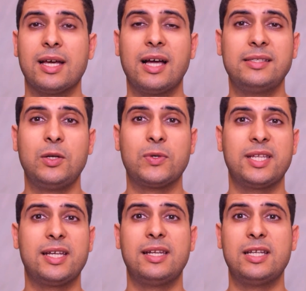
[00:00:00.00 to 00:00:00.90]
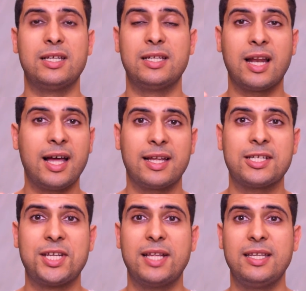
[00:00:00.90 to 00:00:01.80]
قادر يوصلك للقلق
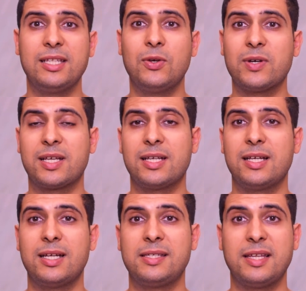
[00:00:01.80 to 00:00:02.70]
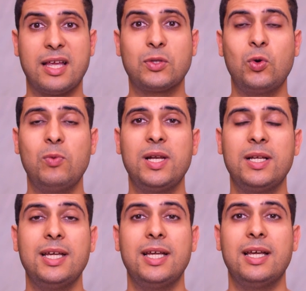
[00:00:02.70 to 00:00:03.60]
الشديد دونك سي ان تروبل
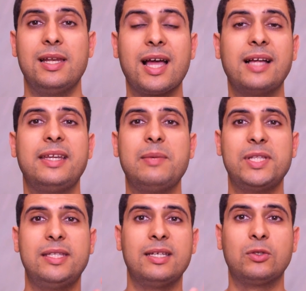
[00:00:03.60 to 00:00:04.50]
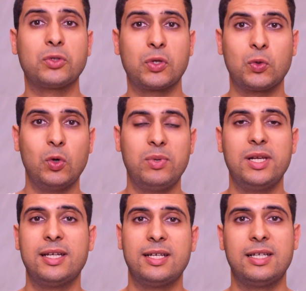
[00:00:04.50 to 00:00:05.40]
اللي قادر يمد دوطخ تروبل
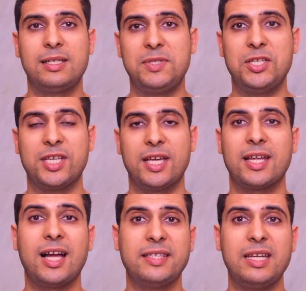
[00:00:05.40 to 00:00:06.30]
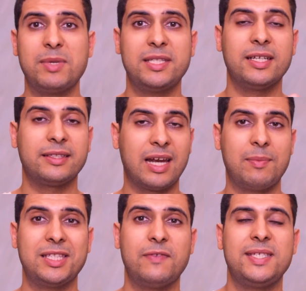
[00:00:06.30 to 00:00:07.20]
بسيشيك يعني قادر يمد
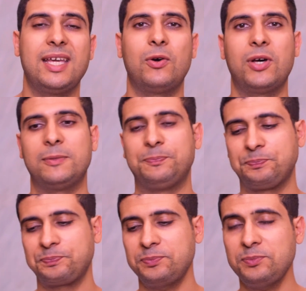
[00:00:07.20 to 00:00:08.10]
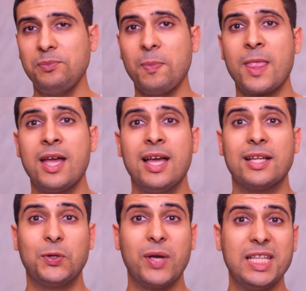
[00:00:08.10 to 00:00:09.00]
اضطرابات نفسيه اخرى
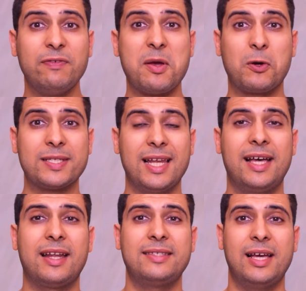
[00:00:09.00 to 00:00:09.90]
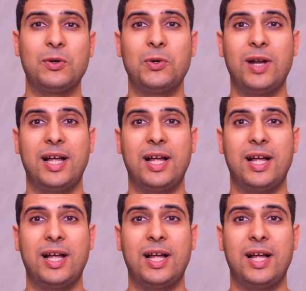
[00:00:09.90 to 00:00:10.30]
دونك هذه فيما يخص الاعراض تاع القولون